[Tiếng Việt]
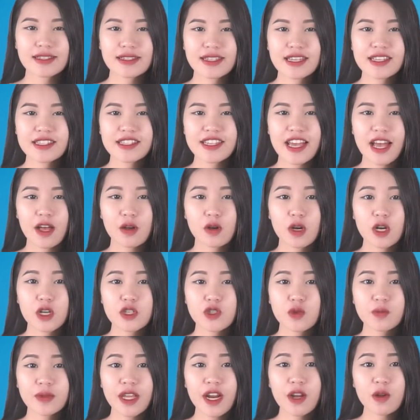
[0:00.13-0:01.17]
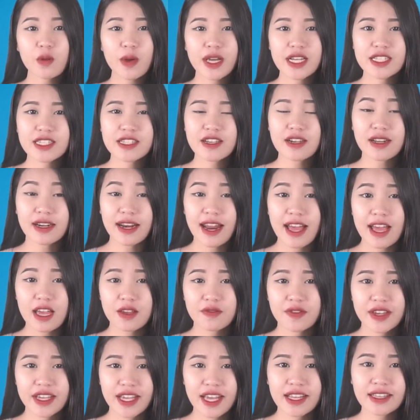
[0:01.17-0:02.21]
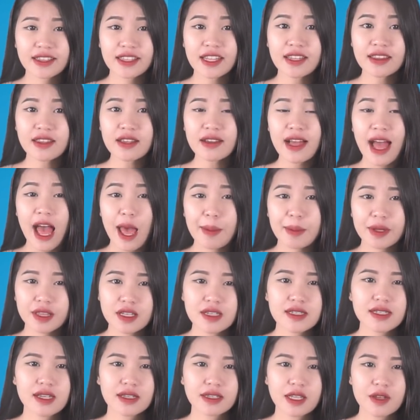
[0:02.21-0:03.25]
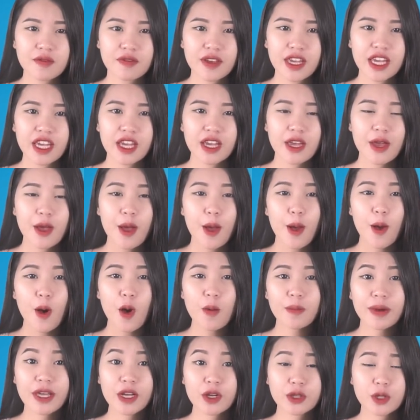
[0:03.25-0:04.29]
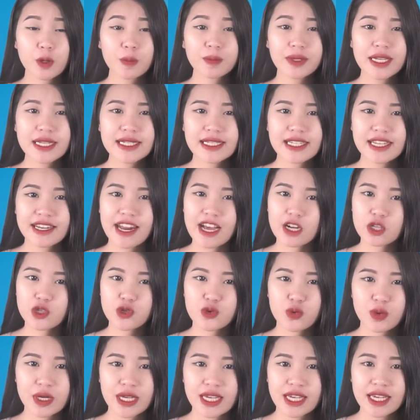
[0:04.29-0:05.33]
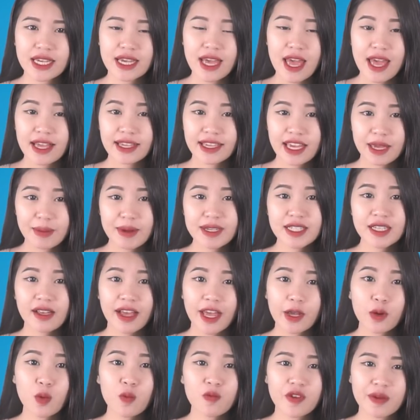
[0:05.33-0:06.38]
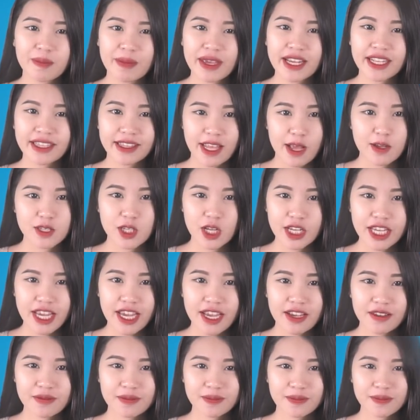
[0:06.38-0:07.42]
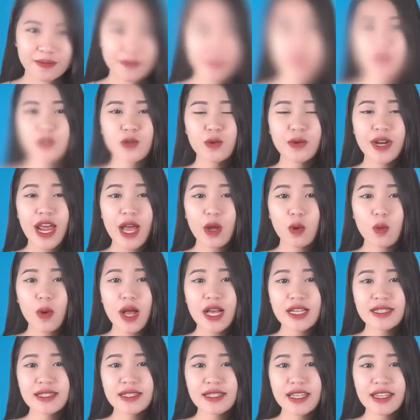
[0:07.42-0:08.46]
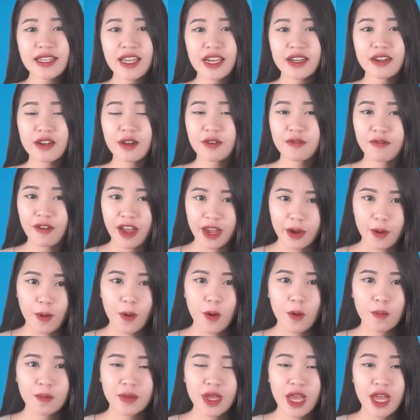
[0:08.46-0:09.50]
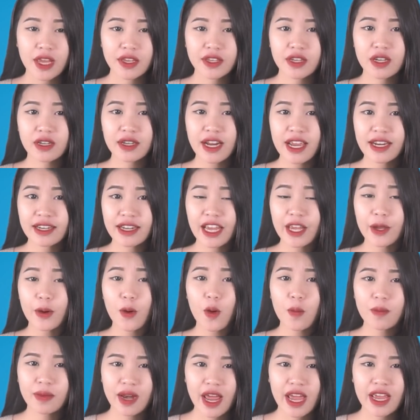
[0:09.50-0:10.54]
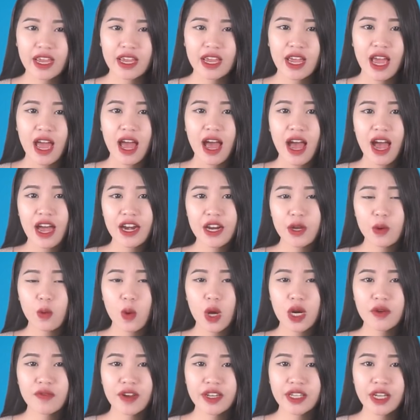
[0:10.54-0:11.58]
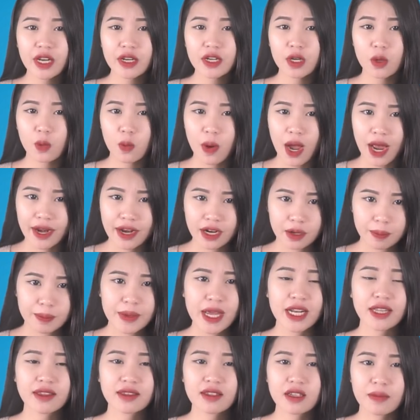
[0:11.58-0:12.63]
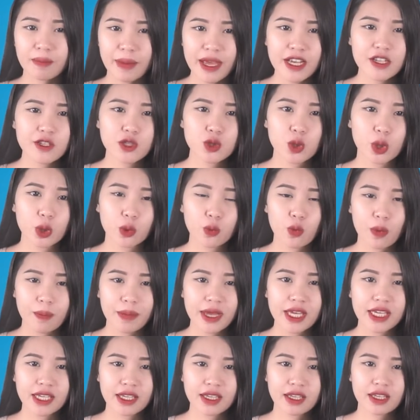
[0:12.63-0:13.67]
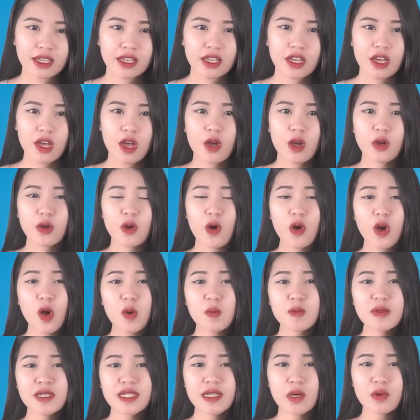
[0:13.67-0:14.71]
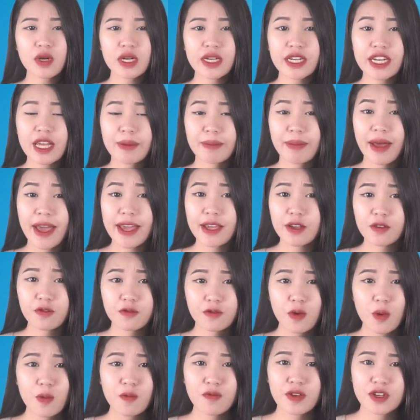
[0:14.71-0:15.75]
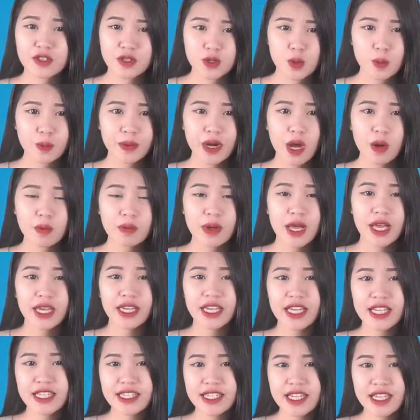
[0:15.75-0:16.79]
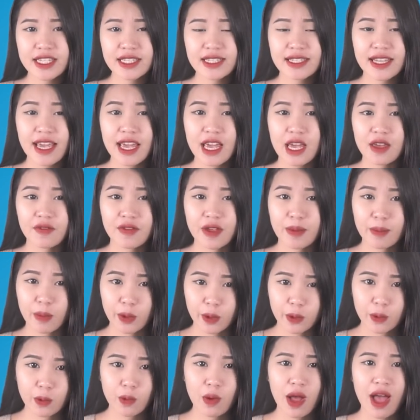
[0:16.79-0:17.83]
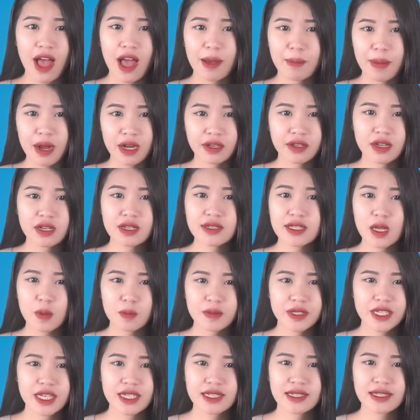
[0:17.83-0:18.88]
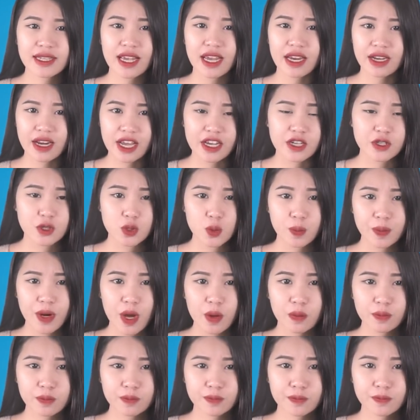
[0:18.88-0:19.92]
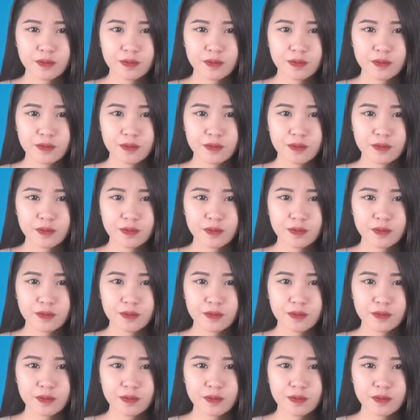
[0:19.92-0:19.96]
Xin chào, chúng ta đang quay trở lại với kênh tin tức hai mươi tư giờ ti vi. Hôm nay có thông tin gì đáng chú ý? Ngay bây giờ hãy cùng với mình theo dõi nhé! Dù đã qua sinh nhật được vài hôm, nhưng đến ngày hôm nay, Hari Won vẫn nhận được quà đặc biệt từ mẹ ruột của mình. Cô không giấu được niềm hạnh phúc và xúc động khi chia sẻ về món quà bằng những dòng chia sẻ đầy xúc động.